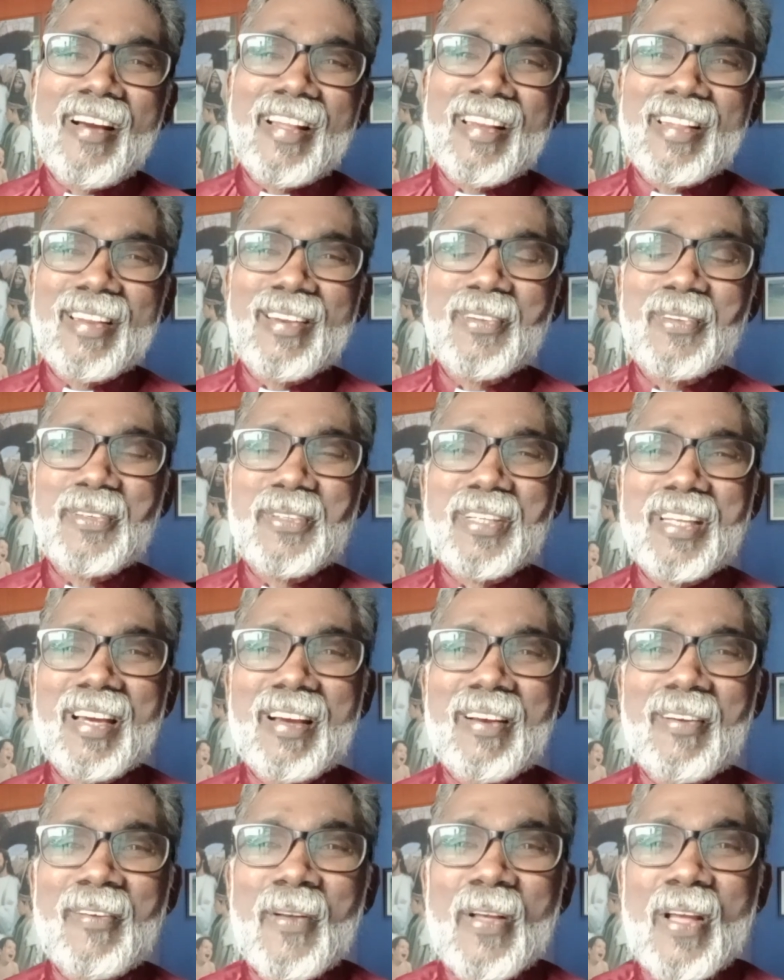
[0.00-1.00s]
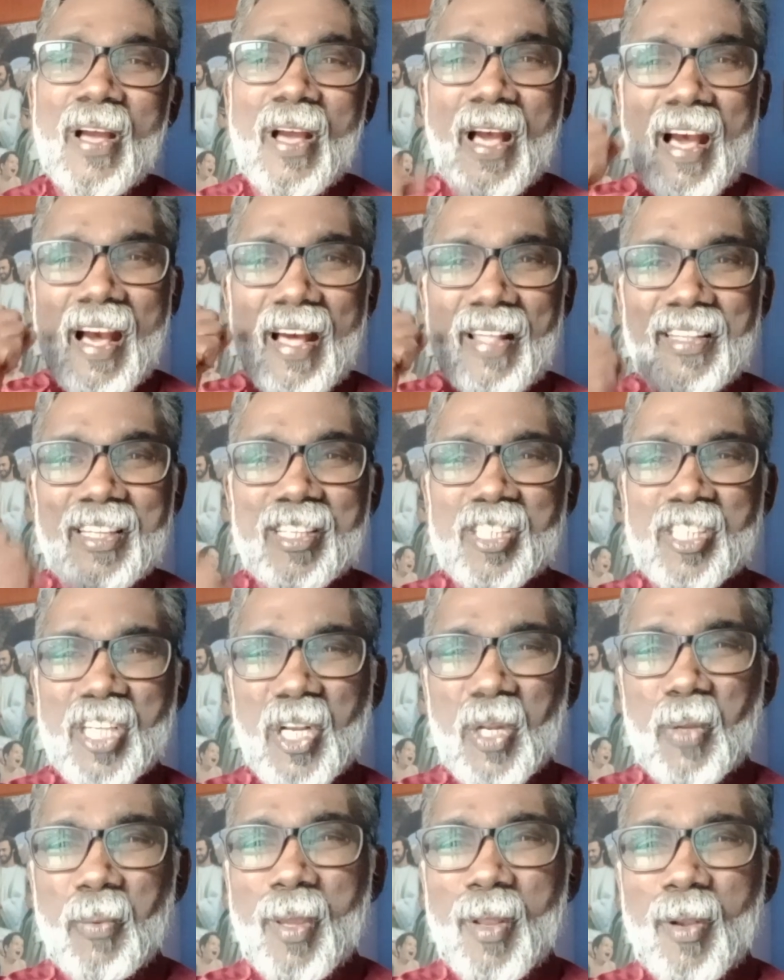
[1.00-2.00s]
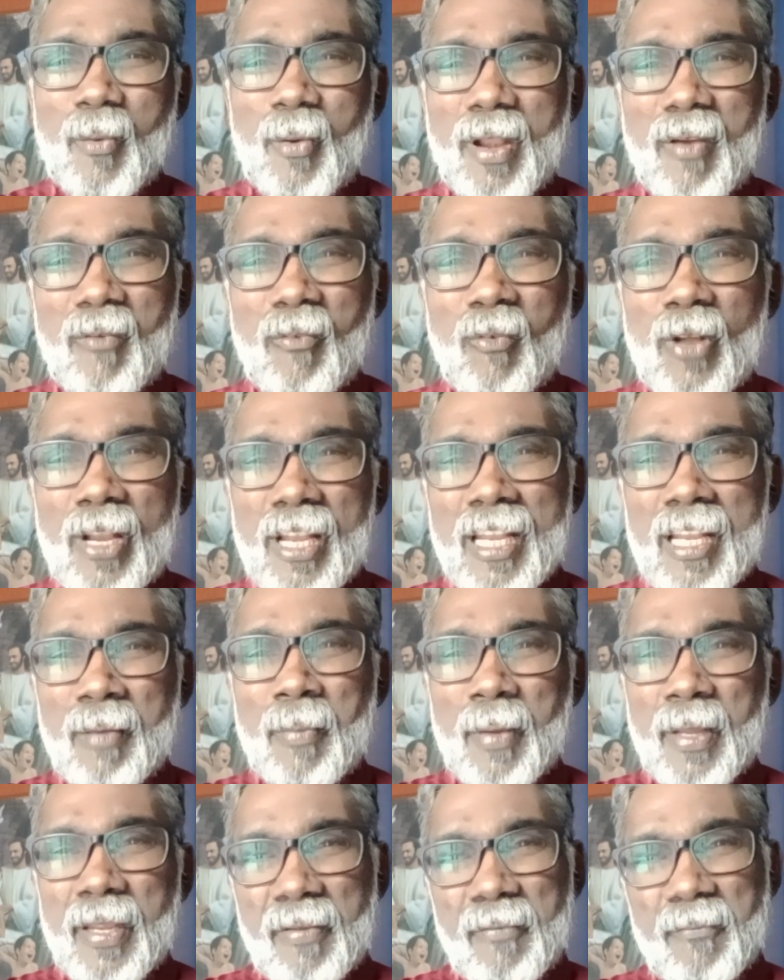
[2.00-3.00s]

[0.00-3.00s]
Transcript: ஆலையிலூயா அந்த சிலுவையினுடைய வல்லமை